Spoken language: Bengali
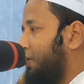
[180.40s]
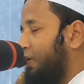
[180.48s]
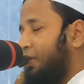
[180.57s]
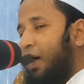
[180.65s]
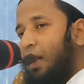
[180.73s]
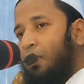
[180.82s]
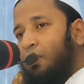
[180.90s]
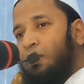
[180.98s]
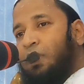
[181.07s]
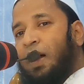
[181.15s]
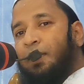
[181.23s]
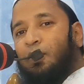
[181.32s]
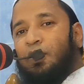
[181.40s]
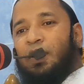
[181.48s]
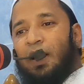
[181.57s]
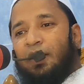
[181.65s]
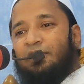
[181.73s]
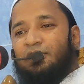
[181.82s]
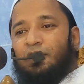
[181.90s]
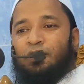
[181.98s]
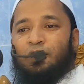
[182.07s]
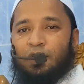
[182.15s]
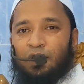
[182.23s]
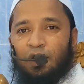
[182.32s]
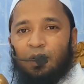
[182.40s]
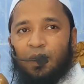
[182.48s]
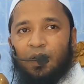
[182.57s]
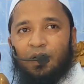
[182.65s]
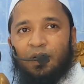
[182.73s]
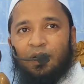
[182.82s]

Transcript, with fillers: যে তারাও কোথায় মদিনায় হিজরত করতে হবে